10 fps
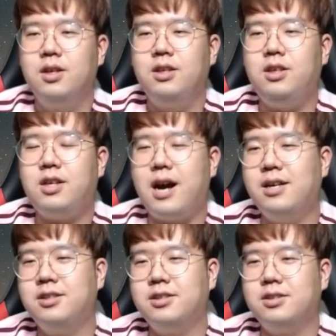이
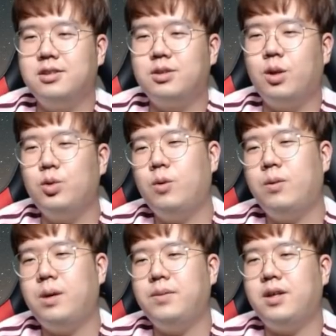가을은
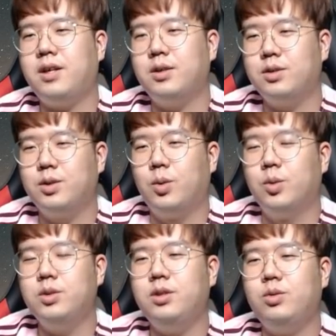천고마비의 계절이고
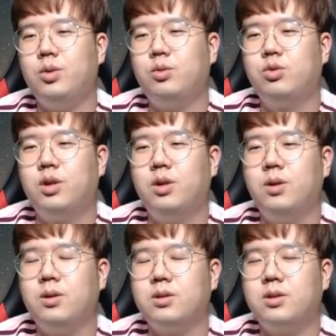오늘이 또
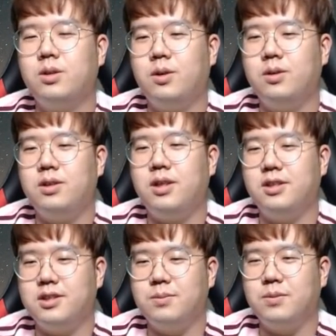9월 첫 경기
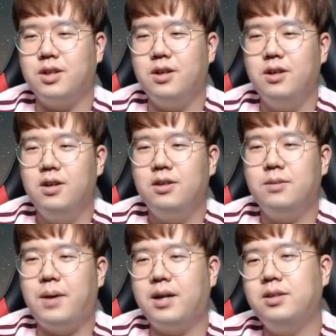아니겠습니까?
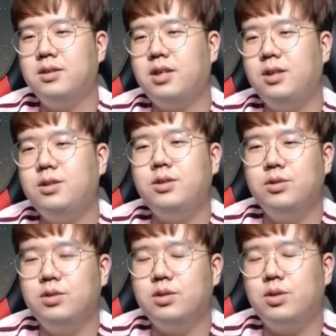마른
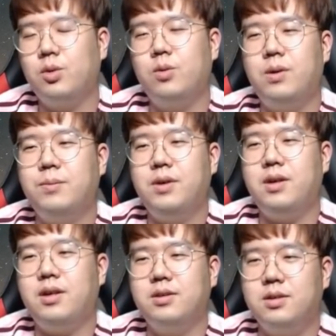살찌우는
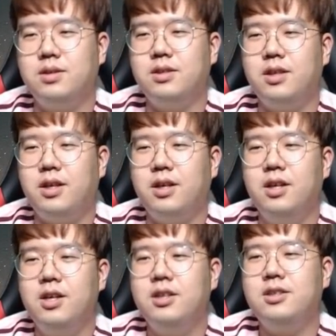천고마비의 계절인데
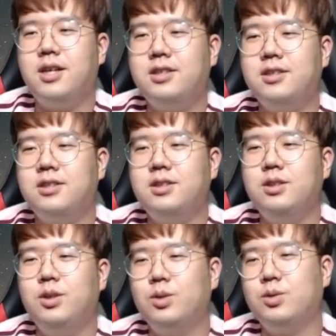사실은
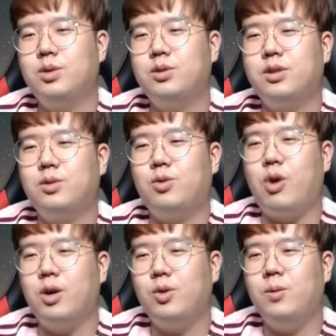이영종 선수가 또
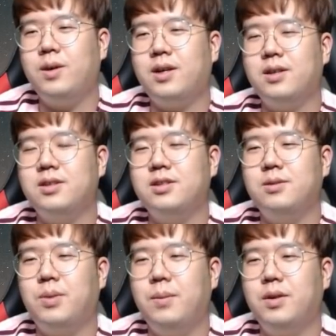광통화라는
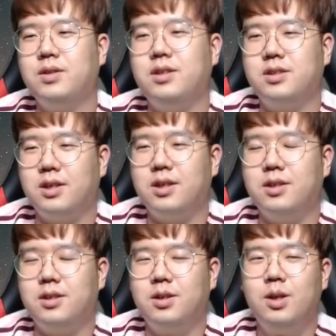별명이
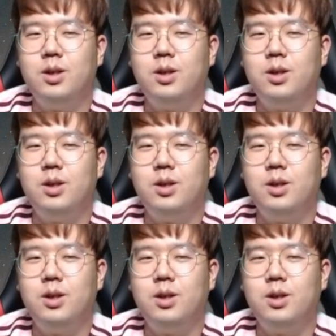있잖아요.